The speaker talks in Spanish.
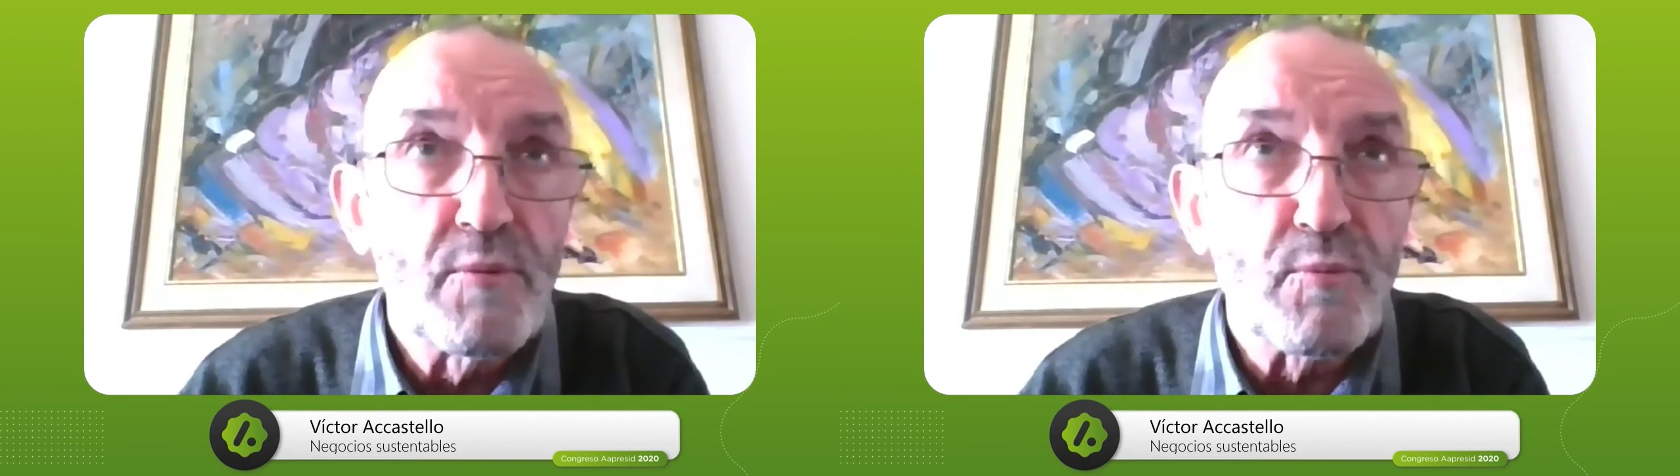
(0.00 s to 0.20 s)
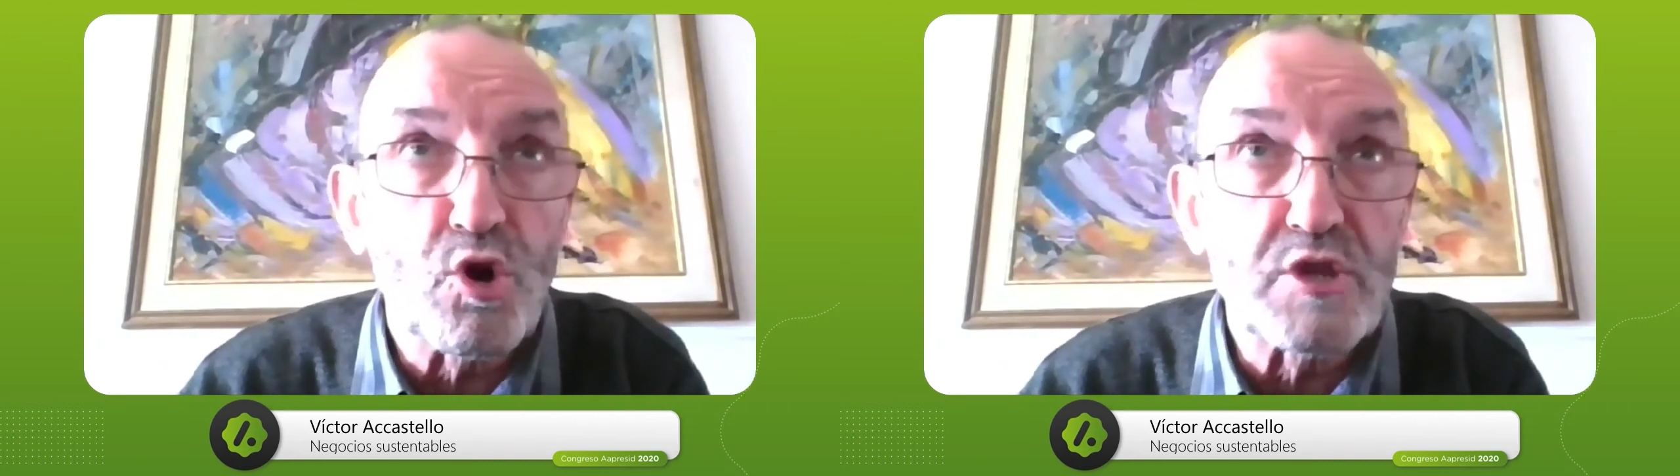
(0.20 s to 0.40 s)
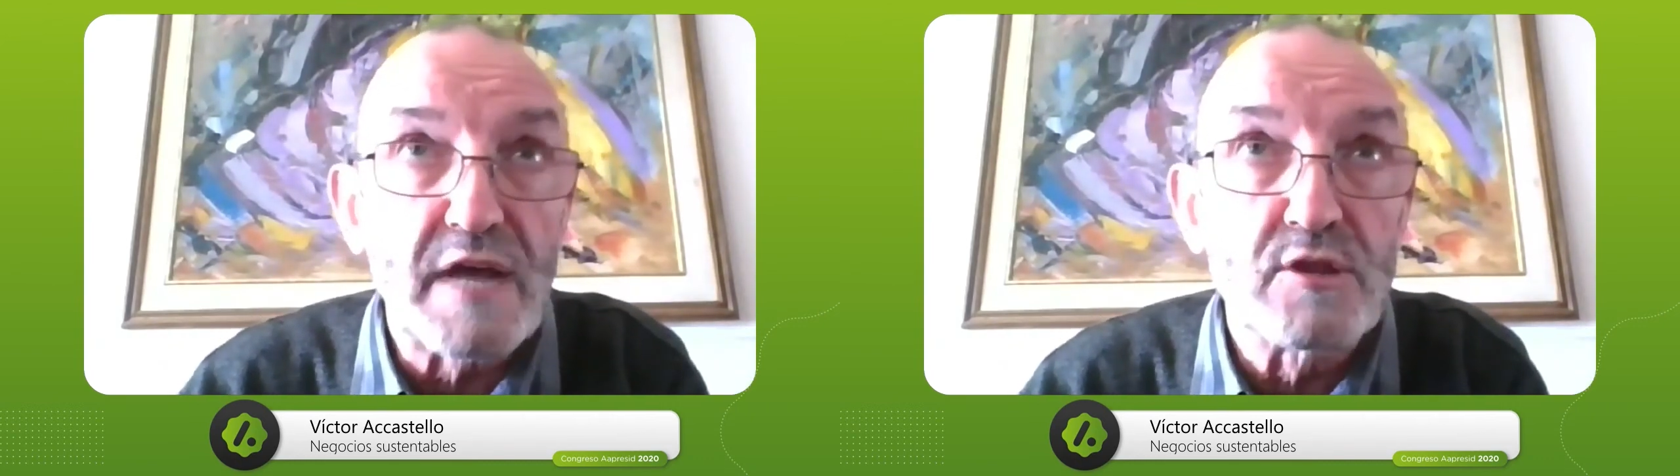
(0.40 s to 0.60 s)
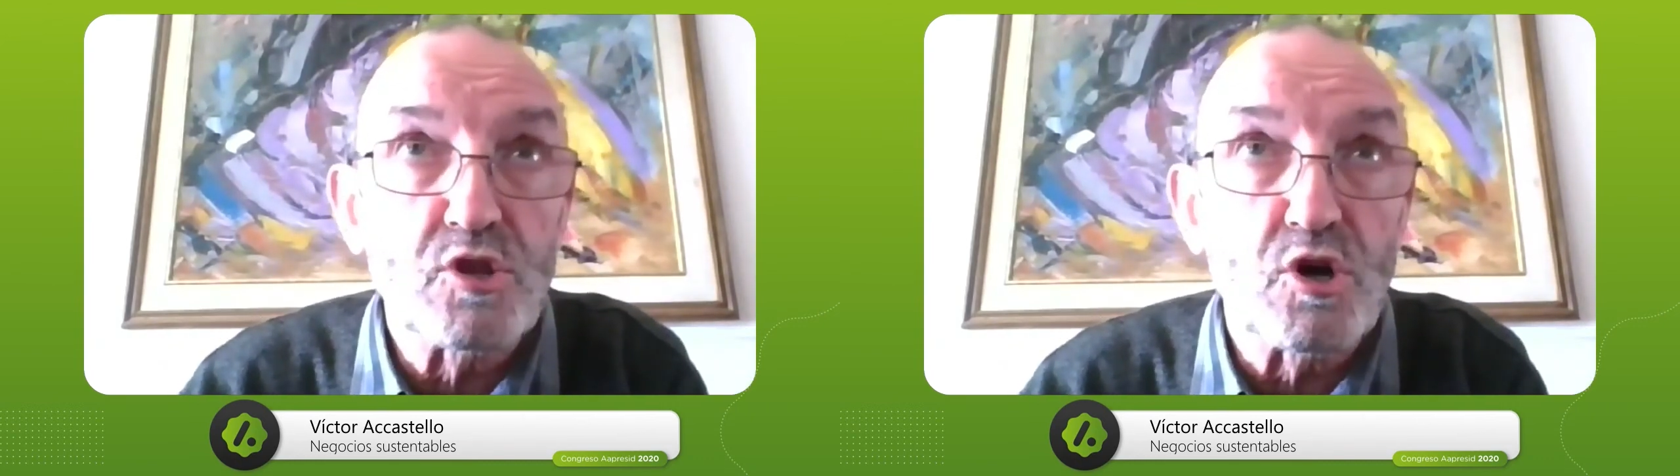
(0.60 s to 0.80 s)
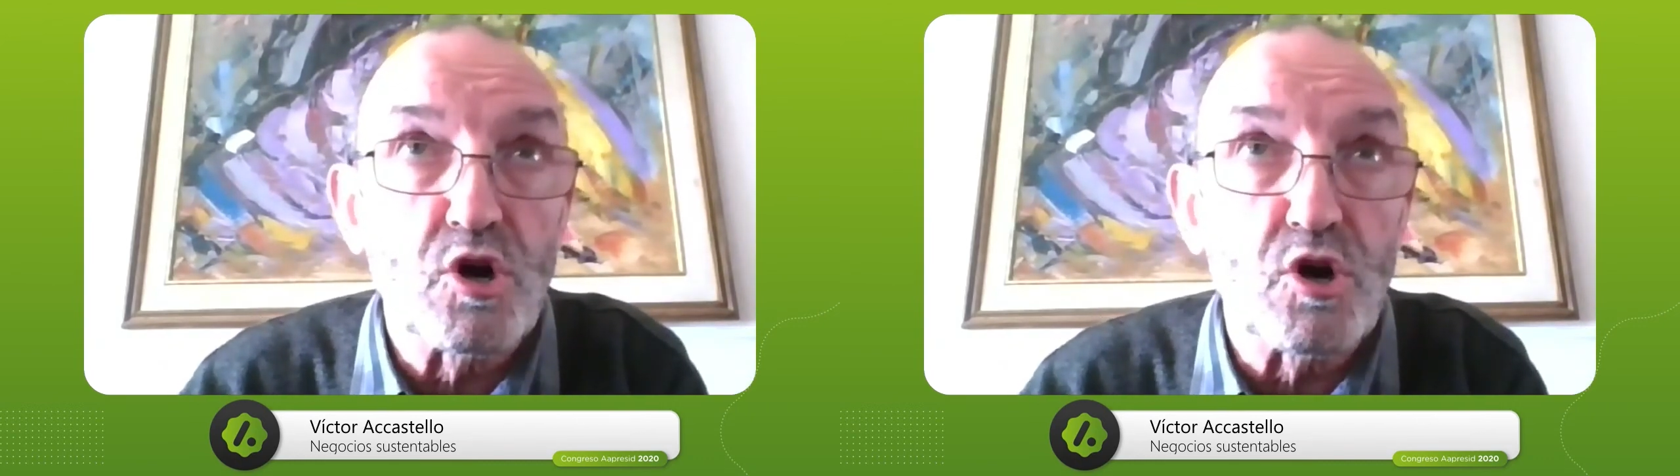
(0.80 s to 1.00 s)
Por lo
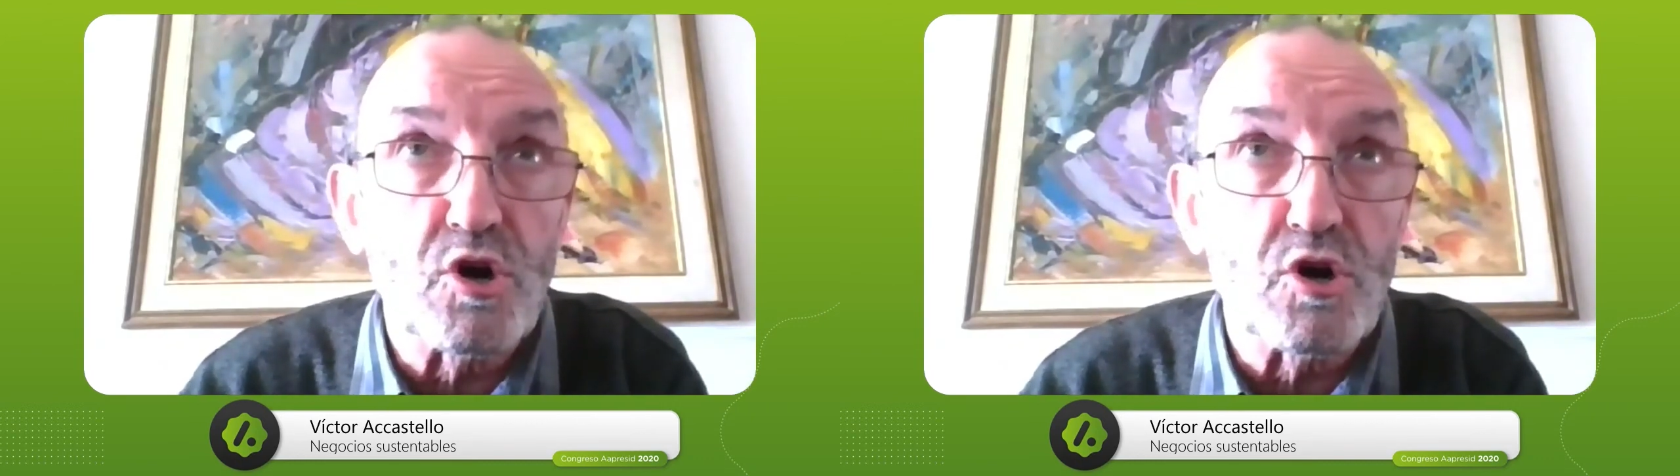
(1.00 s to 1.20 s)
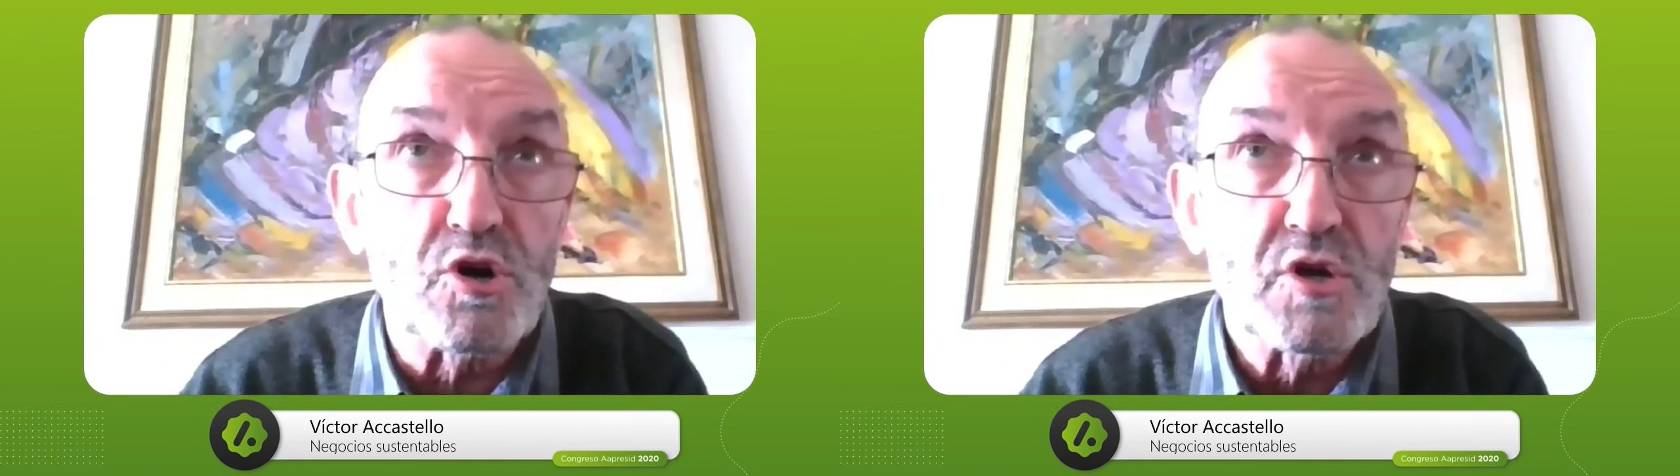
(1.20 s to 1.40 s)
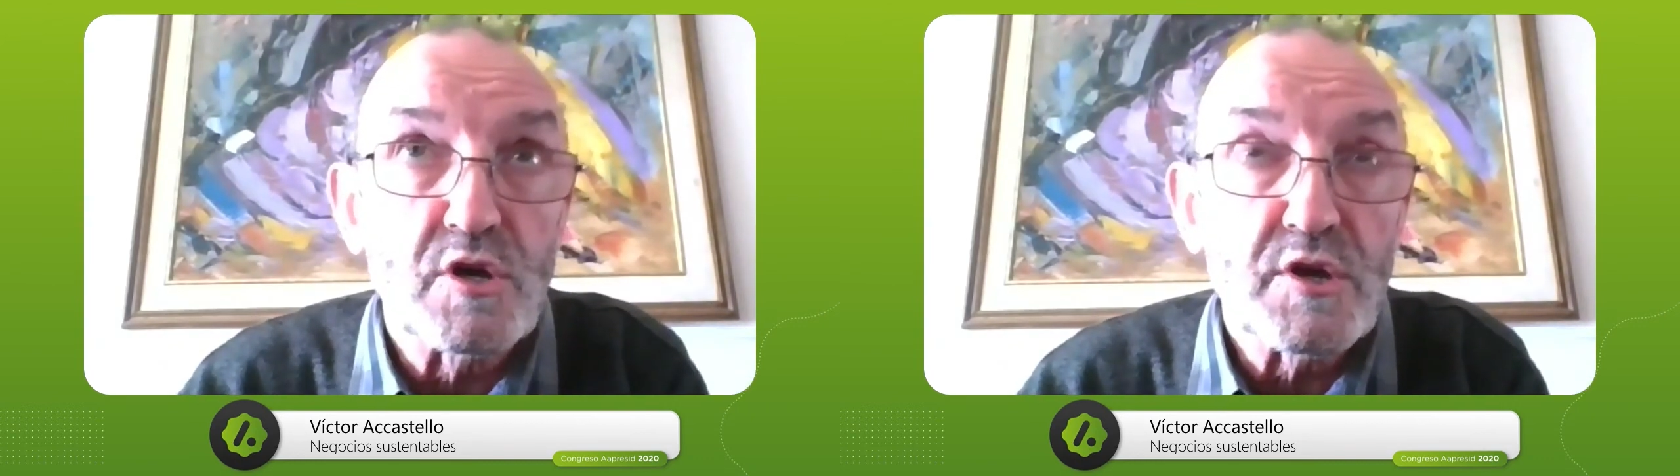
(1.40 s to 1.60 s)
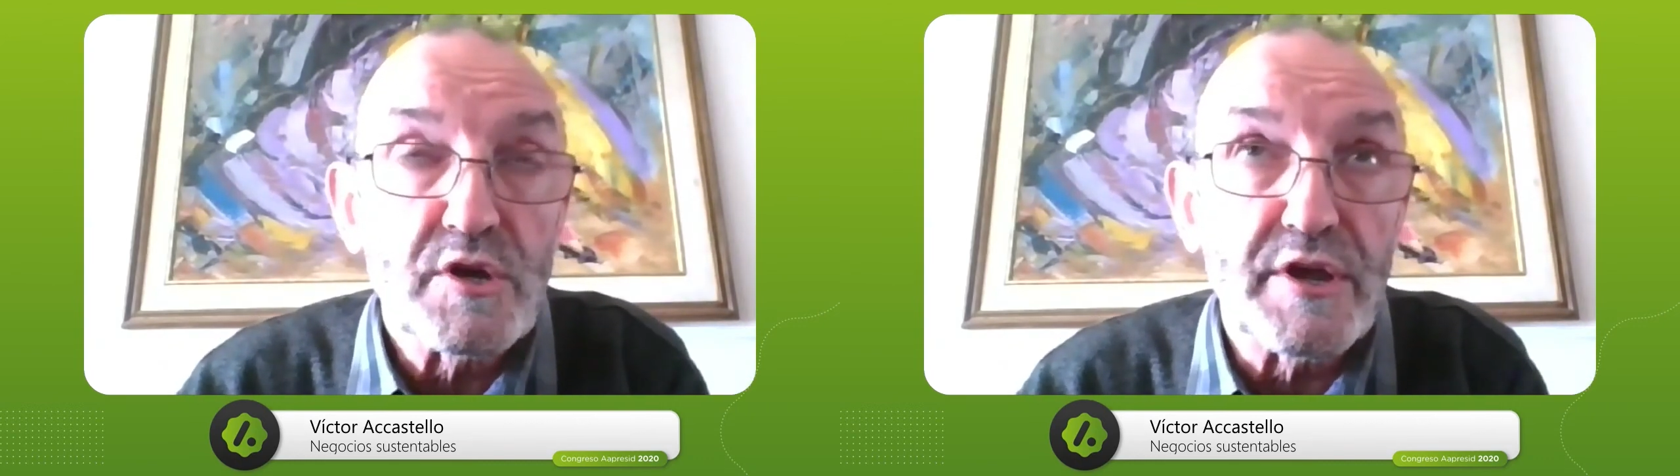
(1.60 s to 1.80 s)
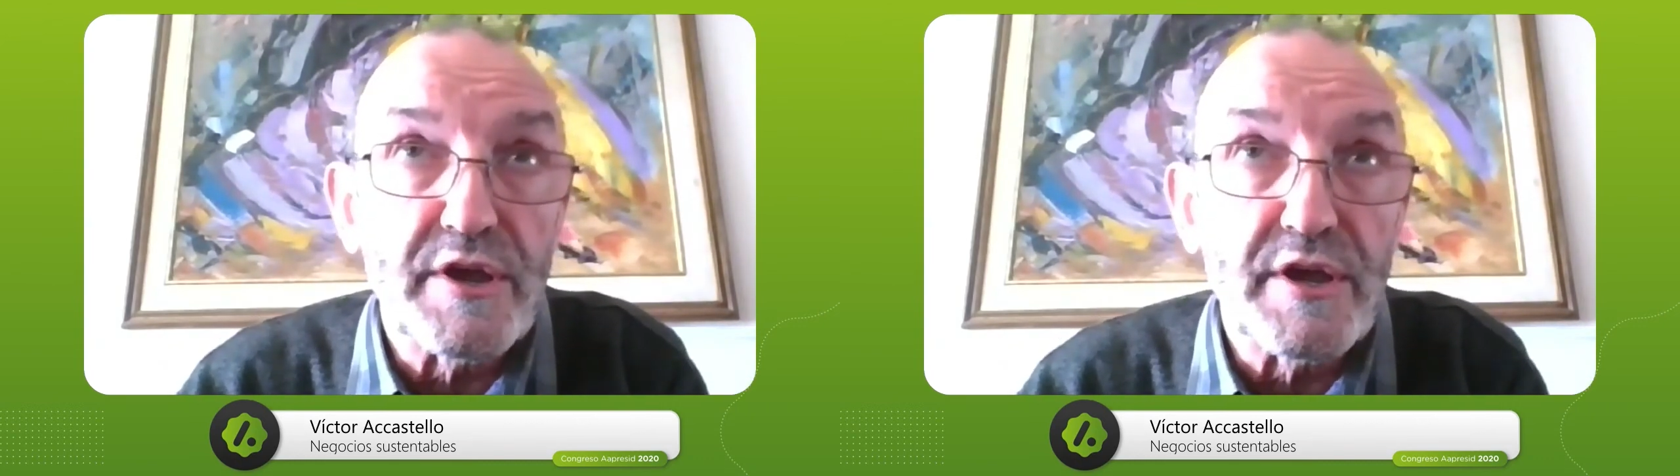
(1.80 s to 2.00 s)
tanto,
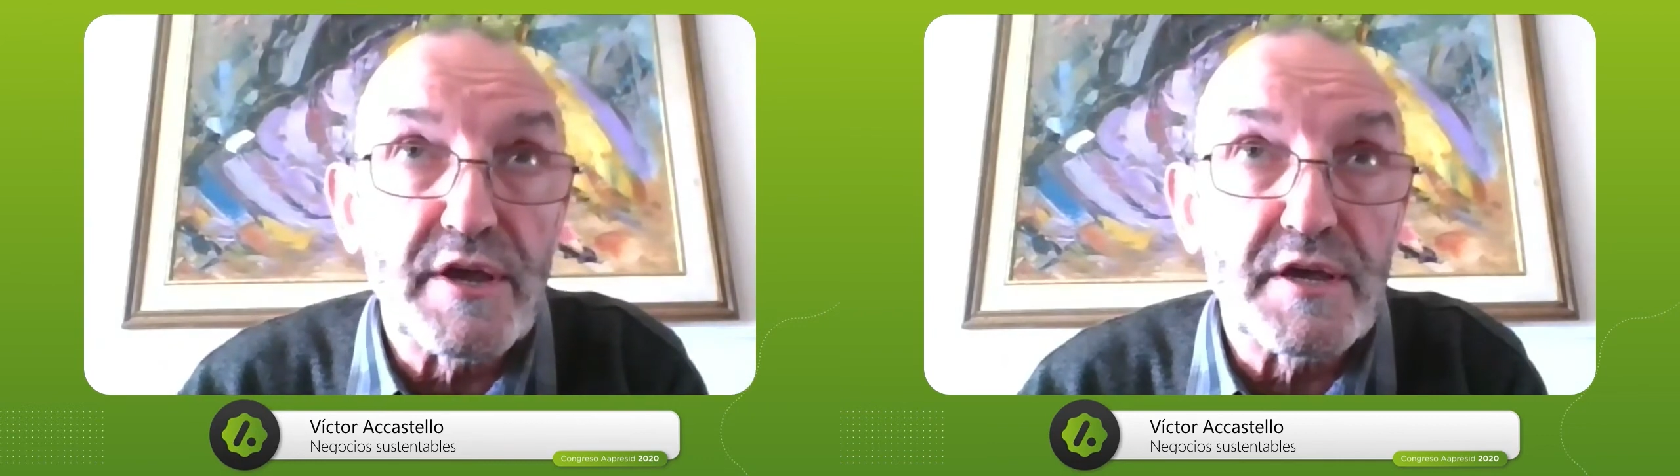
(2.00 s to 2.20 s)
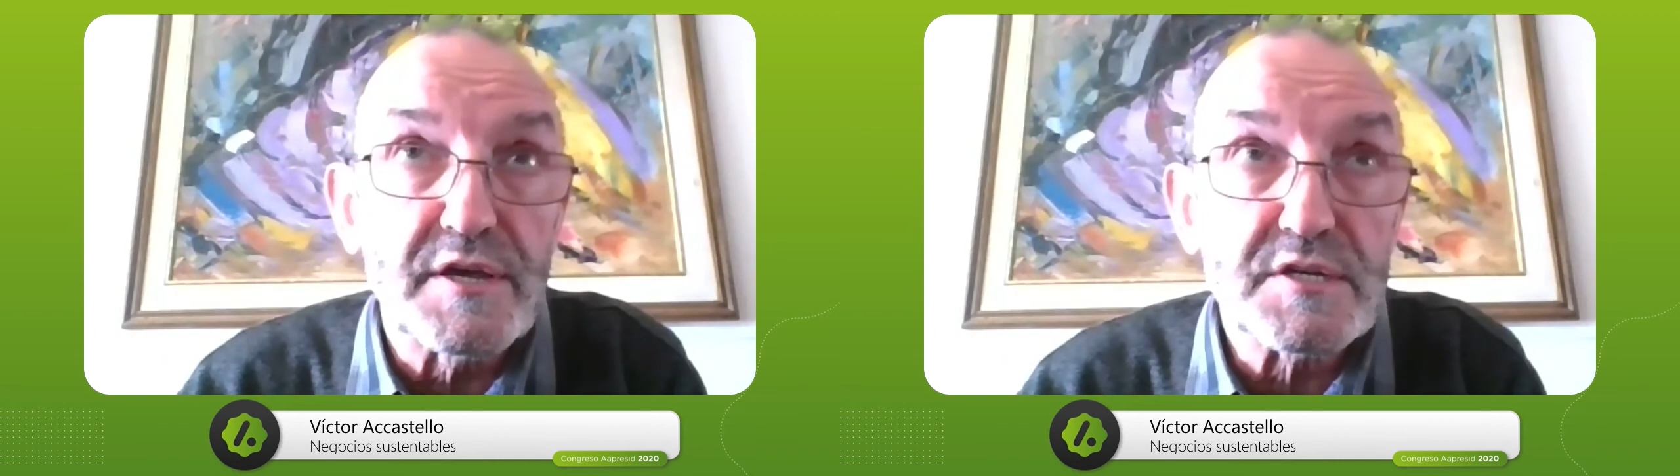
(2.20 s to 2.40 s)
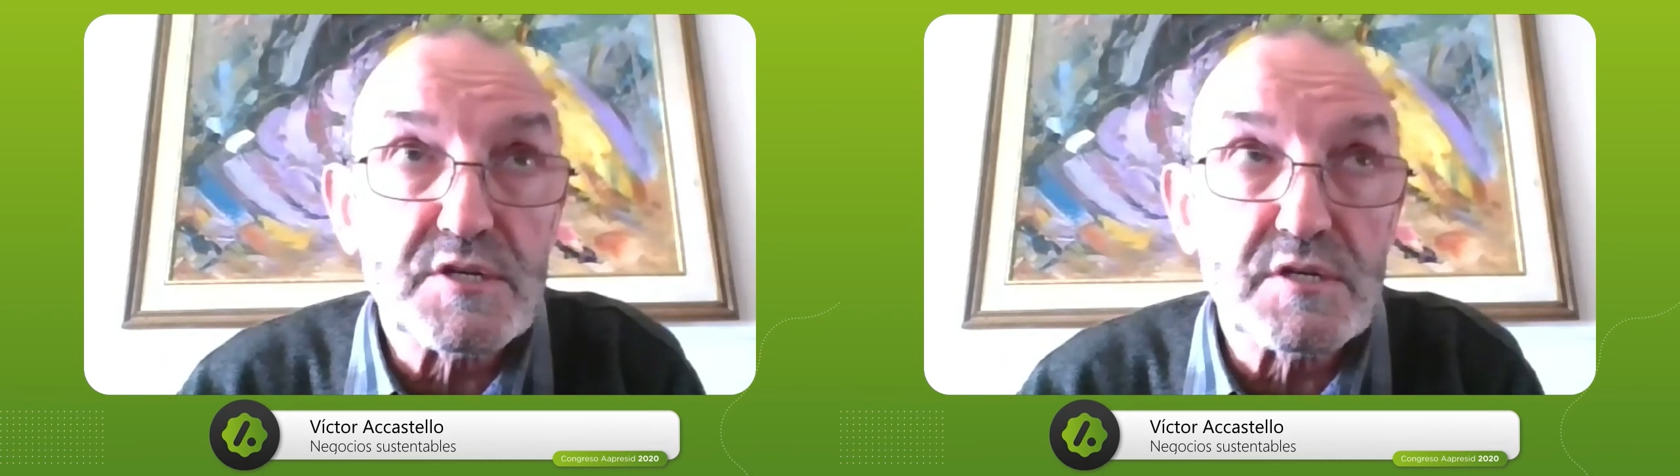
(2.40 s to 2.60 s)
eh,